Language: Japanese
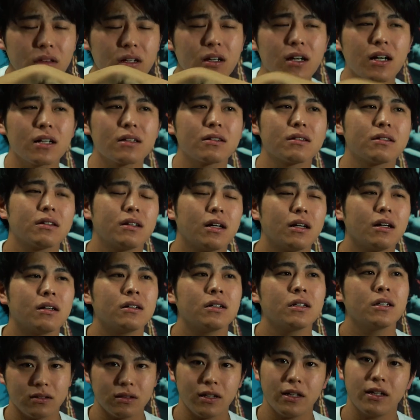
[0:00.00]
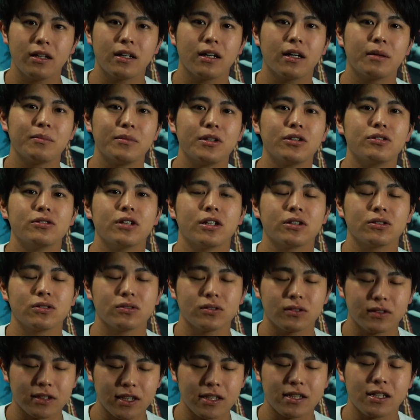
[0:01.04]
買って映画見るあの
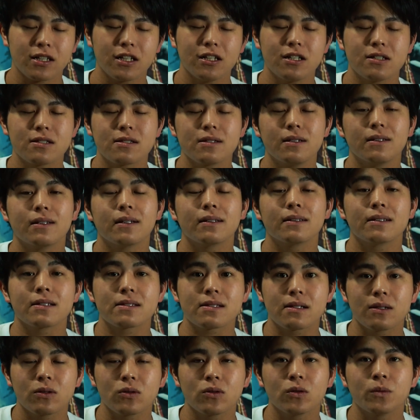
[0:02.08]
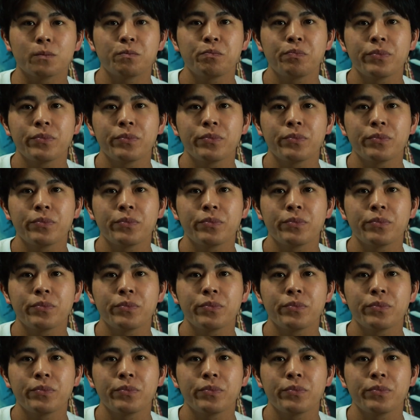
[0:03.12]
座席に着いたんですけど